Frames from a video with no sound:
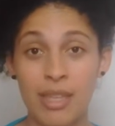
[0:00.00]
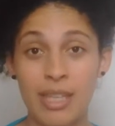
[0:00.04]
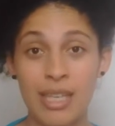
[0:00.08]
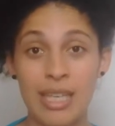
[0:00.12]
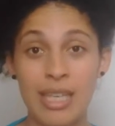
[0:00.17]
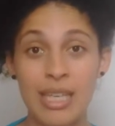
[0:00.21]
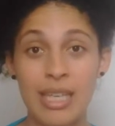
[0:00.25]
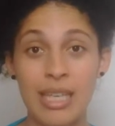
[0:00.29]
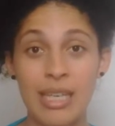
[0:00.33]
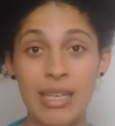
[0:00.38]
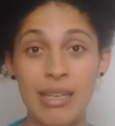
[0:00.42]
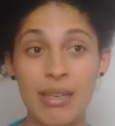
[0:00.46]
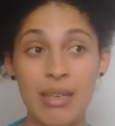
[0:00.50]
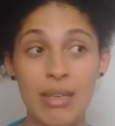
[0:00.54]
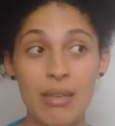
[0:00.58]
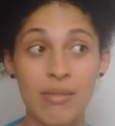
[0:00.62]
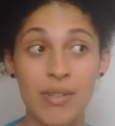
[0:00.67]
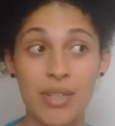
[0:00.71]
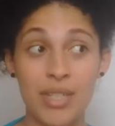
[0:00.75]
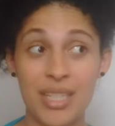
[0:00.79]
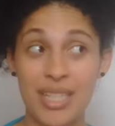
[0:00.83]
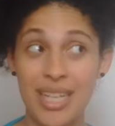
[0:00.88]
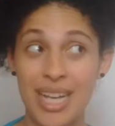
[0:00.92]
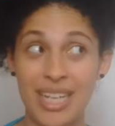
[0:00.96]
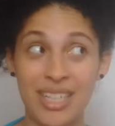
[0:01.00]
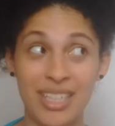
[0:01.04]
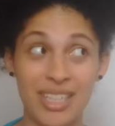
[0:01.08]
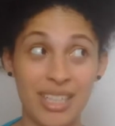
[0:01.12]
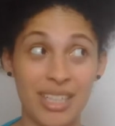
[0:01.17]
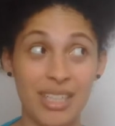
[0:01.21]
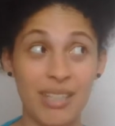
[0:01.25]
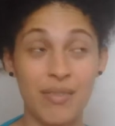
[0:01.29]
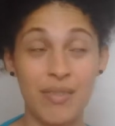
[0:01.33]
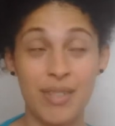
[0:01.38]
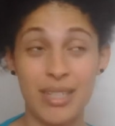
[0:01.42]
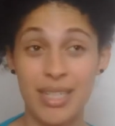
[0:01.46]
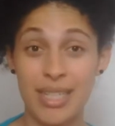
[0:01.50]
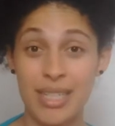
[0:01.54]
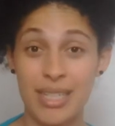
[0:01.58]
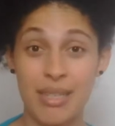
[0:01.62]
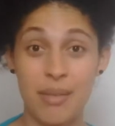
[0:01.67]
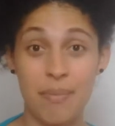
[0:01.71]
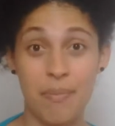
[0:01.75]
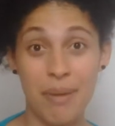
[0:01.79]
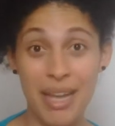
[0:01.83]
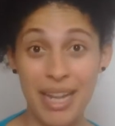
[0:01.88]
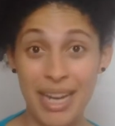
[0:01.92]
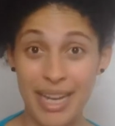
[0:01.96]
que você acha que você
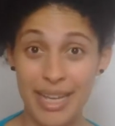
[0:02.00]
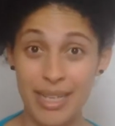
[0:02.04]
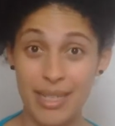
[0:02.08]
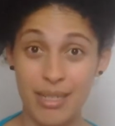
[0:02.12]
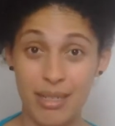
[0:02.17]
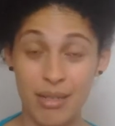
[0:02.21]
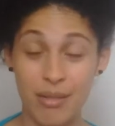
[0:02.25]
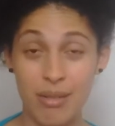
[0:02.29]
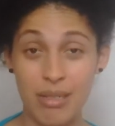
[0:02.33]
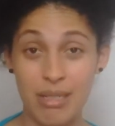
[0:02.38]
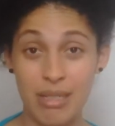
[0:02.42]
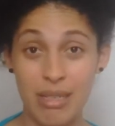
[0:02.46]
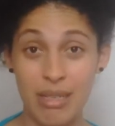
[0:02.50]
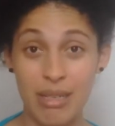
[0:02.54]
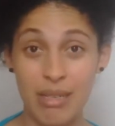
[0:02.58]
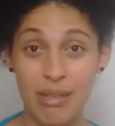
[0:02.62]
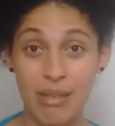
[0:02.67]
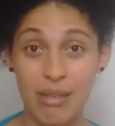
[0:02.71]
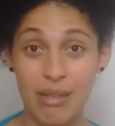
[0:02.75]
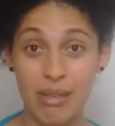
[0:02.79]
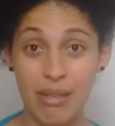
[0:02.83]
se pareça com essa